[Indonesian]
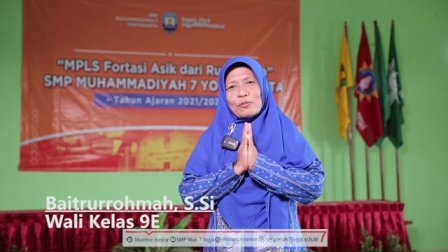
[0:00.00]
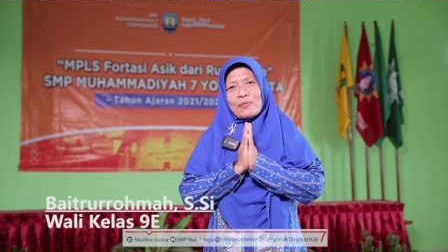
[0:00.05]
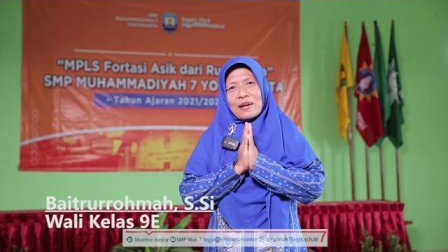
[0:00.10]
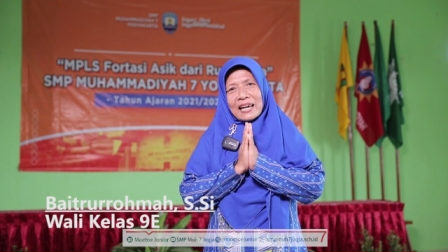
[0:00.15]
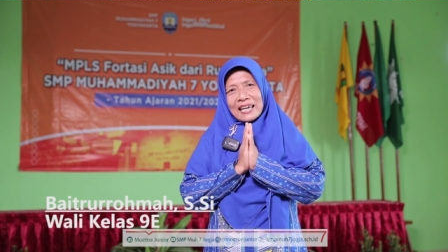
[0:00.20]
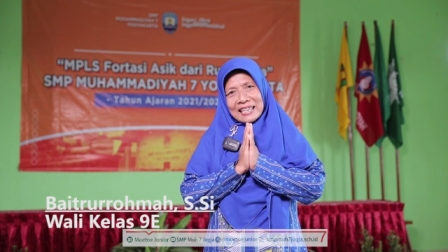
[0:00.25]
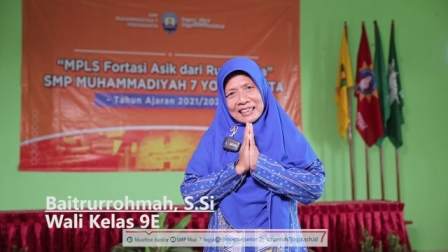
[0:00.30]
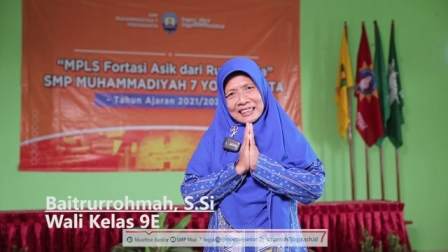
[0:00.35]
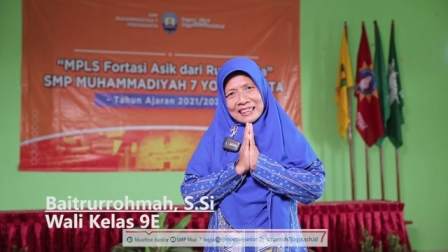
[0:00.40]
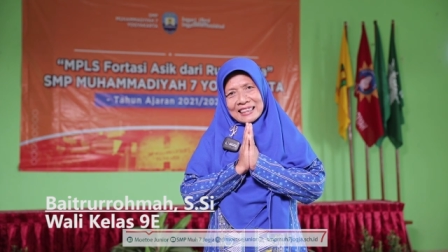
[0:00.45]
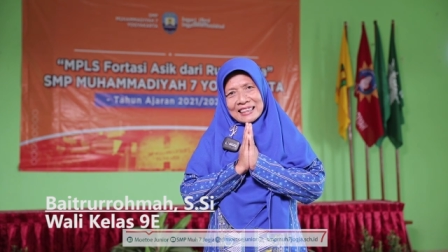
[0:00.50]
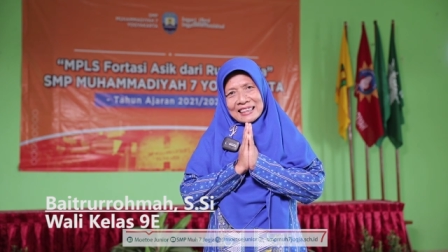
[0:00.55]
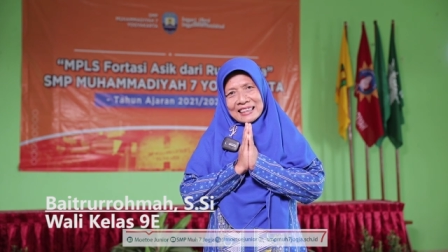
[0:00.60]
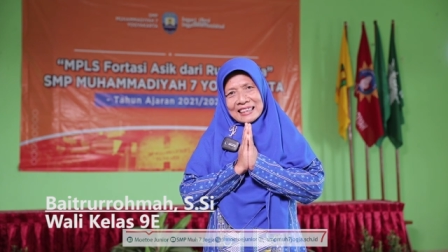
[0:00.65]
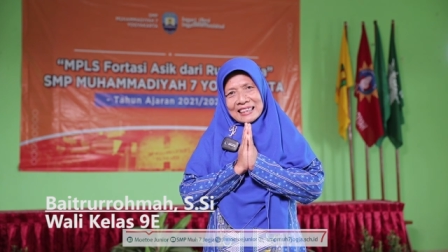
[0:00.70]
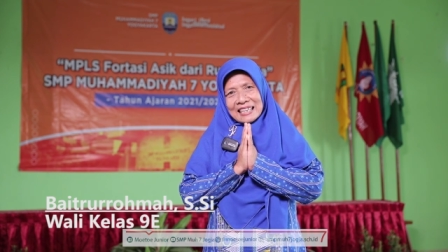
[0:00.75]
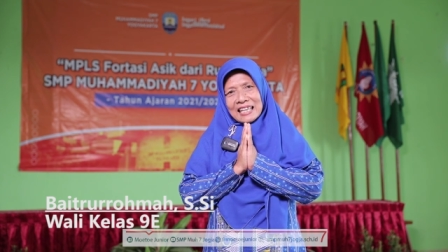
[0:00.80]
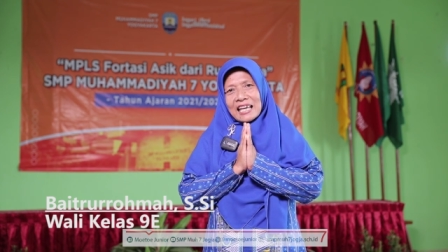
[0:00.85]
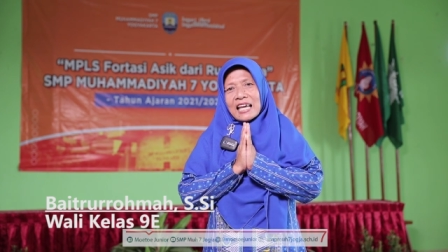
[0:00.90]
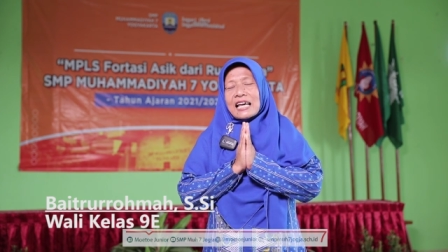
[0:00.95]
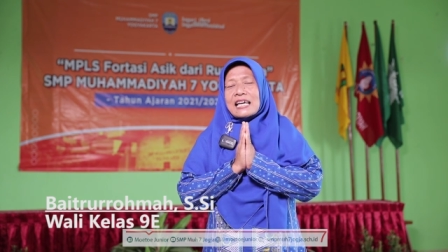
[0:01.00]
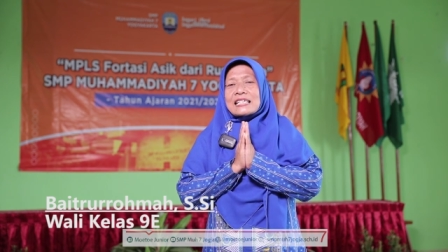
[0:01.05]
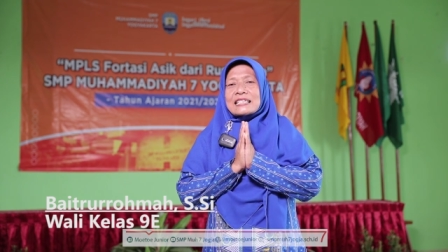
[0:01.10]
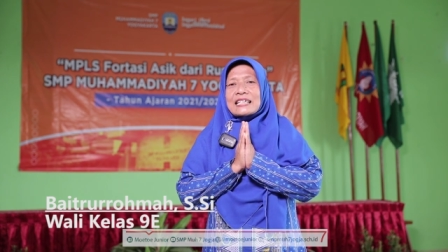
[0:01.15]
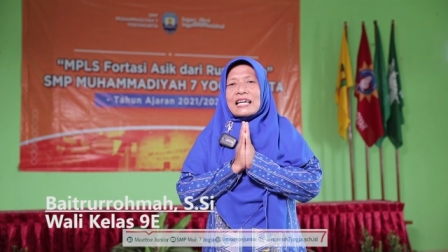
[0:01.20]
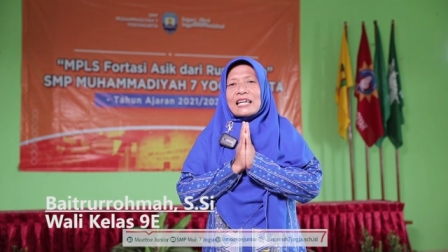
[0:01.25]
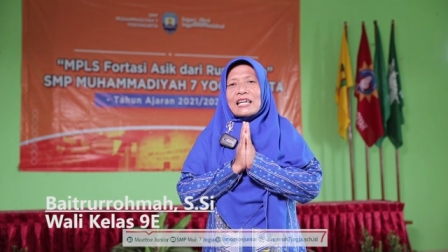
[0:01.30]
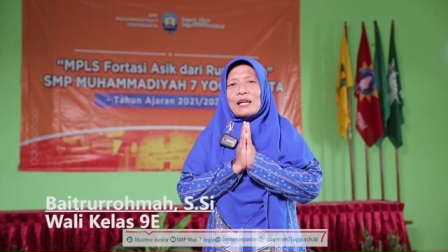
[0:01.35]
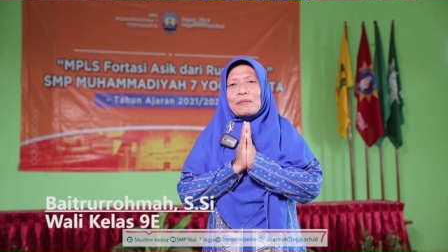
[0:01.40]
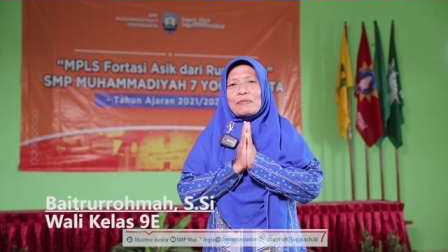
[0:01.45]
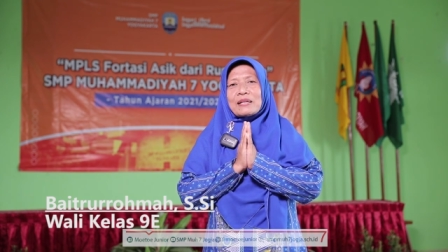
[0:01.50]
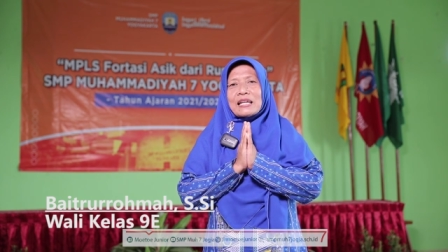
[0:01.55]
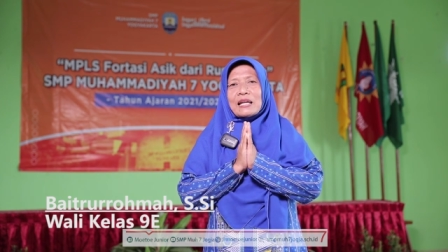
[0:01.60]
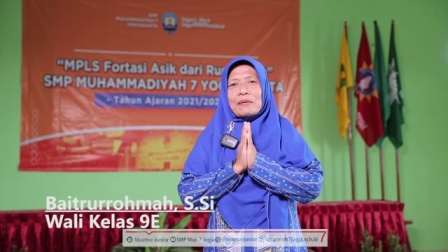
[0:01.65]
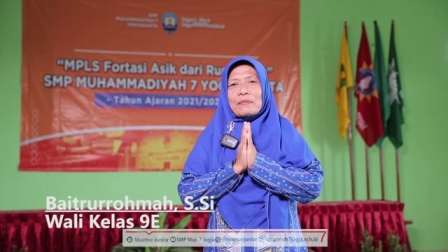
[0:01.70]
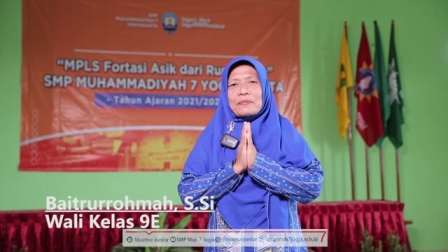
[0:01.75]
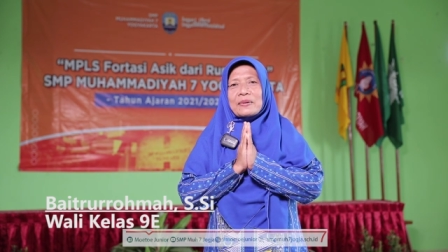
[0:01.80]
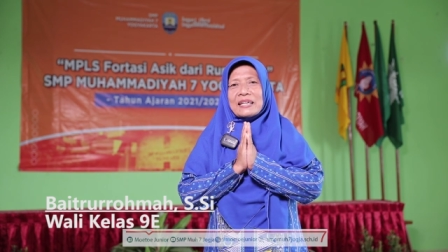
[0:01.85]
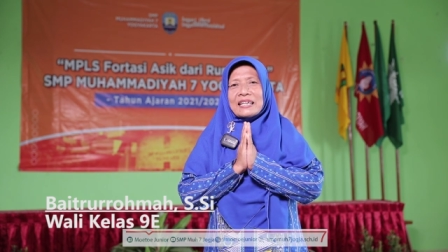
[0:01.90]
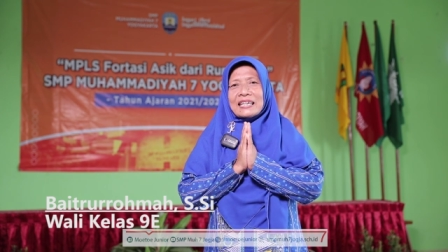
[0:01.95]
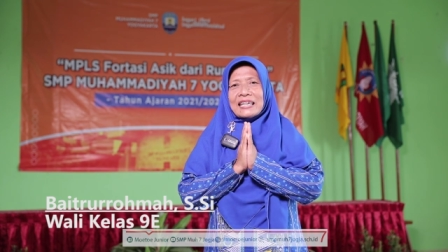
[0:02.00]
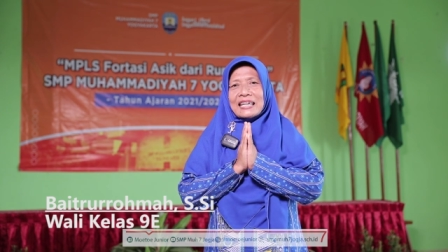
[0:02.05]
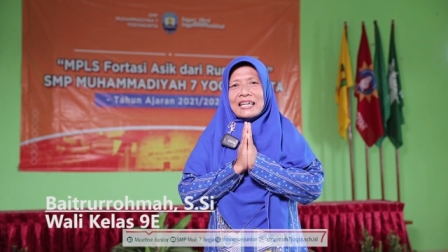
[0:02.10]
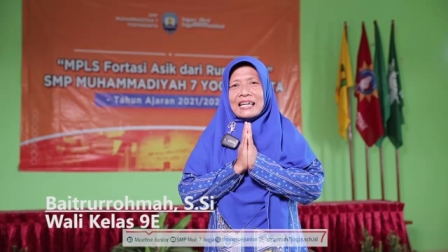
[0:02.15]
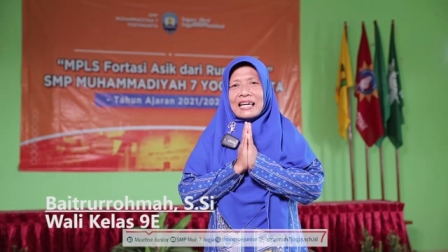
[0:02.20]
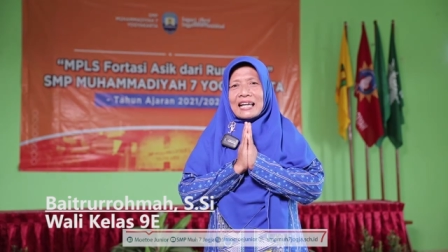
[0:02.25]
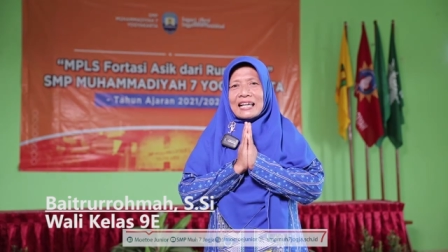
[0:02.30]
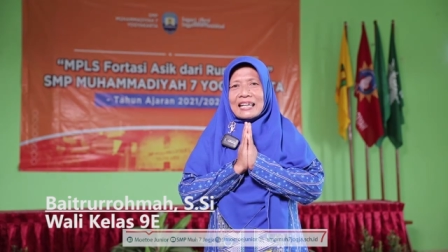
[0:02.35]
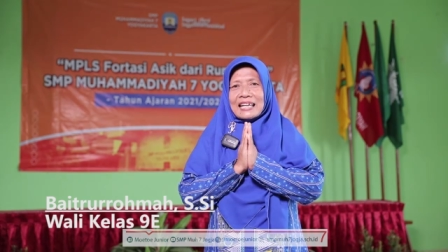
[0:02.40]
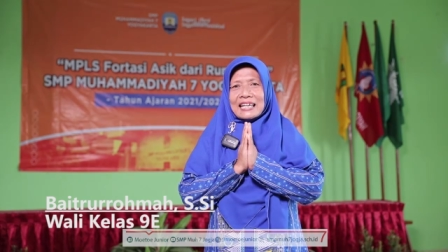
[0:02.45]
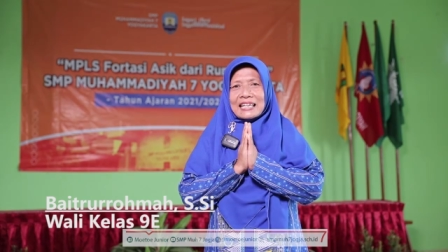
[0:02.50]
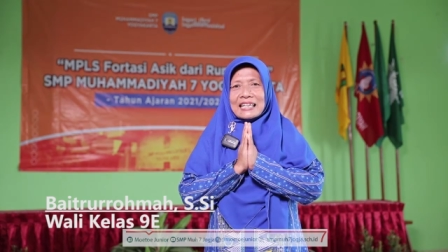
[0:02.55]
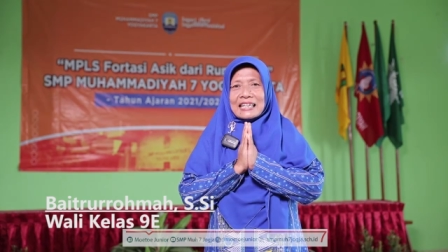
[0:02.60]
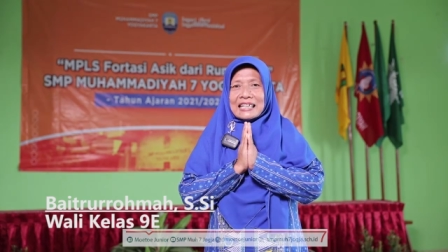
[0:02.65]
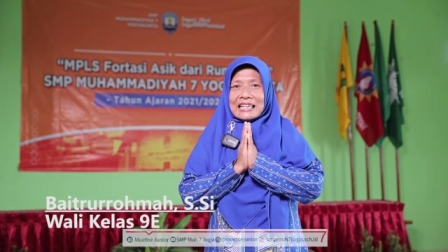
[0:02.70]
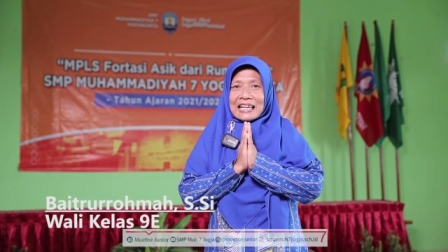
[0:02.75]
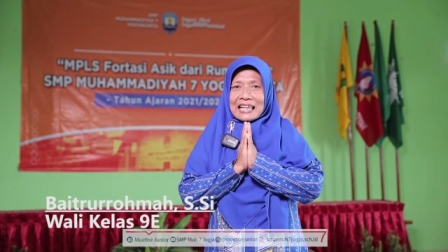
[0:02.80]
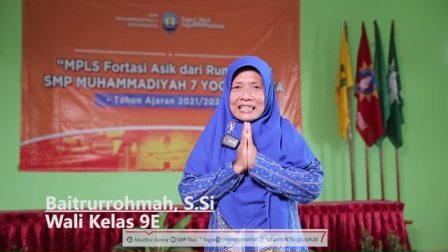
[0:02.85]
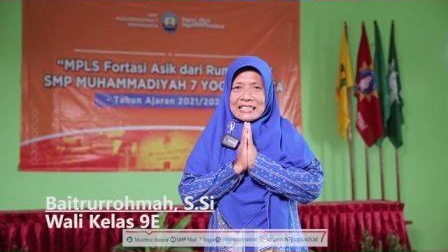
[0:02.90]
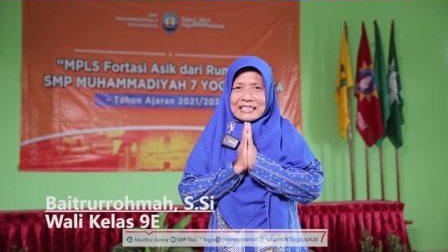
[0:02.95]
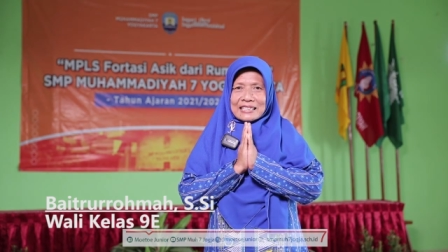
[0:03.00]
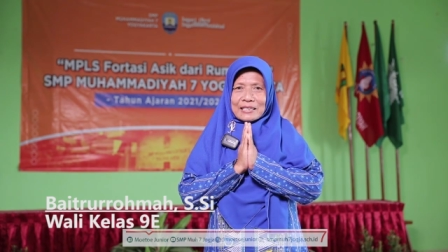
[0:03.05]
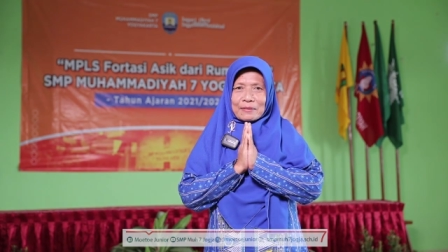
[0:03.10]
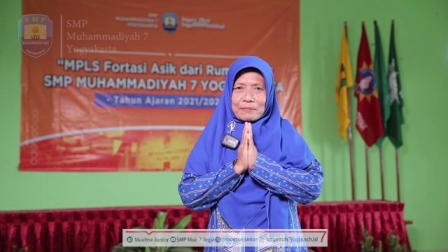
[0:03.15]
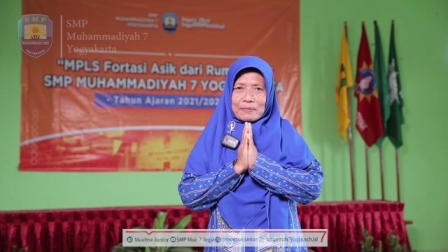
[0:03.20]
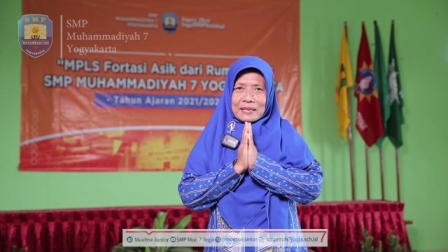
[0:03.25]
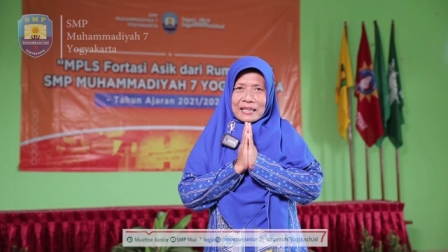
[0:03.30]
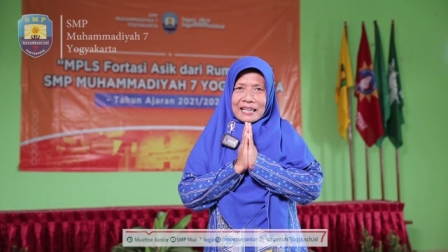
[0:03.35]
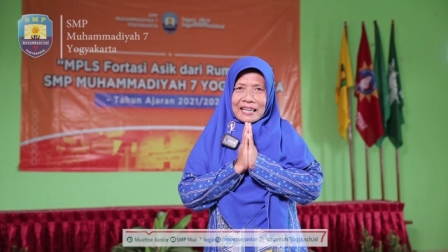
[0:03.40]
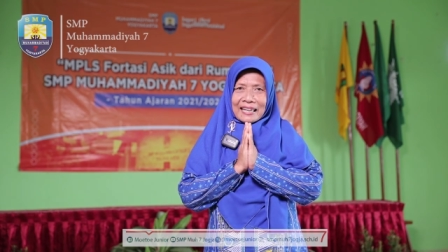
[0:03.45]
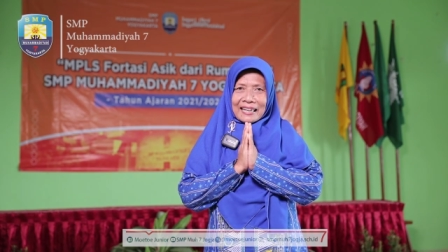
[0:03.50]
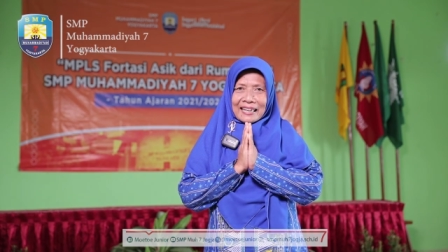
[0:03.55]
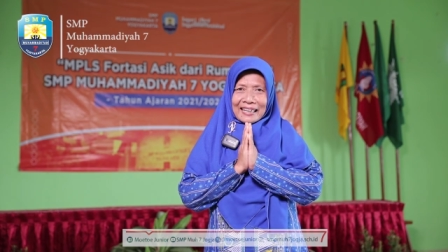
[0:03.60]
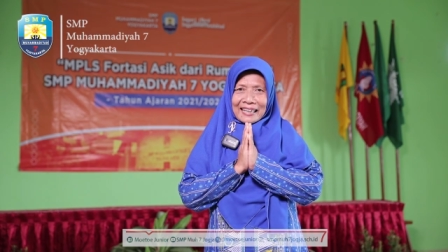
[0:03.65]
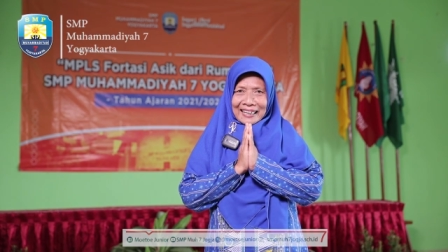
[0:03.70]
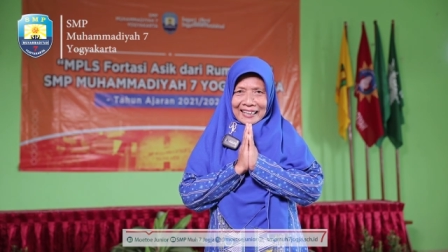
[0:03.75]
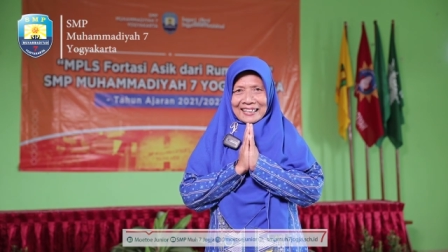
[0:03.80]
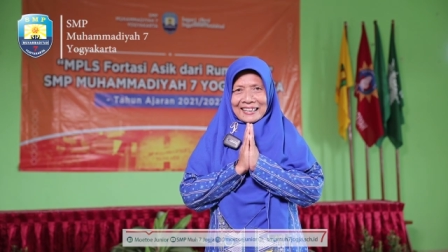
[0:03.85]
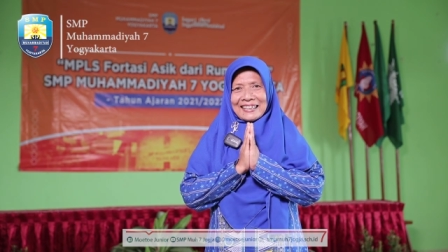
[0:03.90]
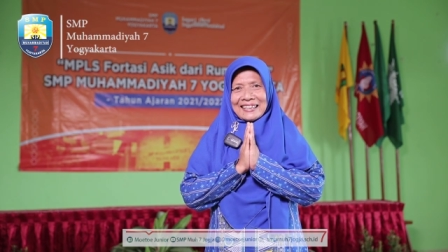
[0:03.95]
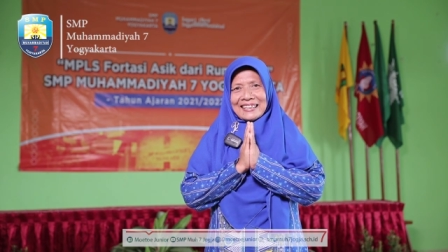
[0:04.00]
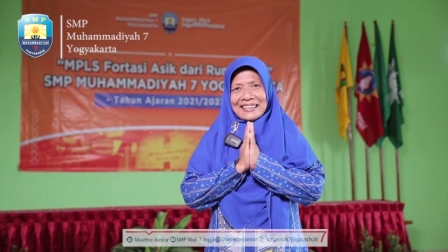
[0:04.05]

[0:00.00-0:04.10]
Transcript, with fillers: Ibu Bait. Saya mendampingi kalian kelas 9I.